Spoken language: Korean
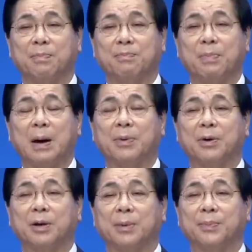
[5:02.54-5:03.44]

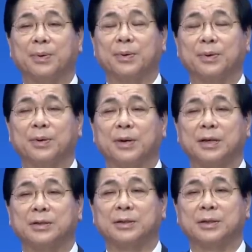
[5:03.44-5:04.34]
바벨론의 포로
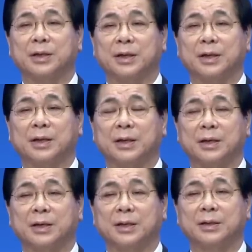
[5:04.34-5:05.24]
끌려갔을 때에
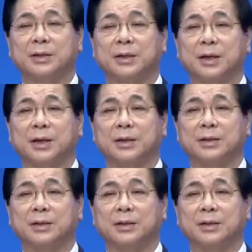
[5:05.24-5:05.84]
그때